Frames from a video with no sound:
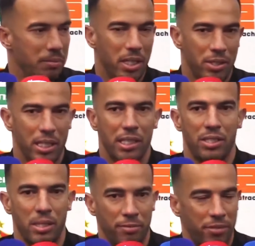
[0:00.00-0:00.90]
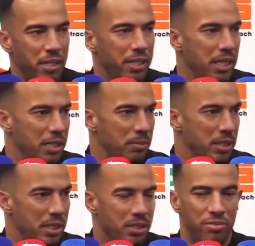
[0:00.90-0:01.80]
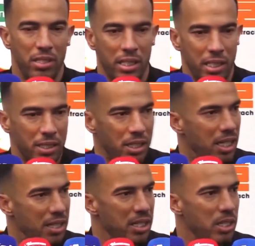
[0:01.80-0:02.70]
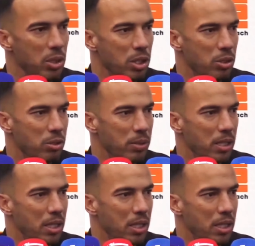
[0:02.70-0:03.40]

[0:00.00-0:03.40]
داش علاش جاب فلان علاش ما داش فلان علاش خلاص هذا هو الجروب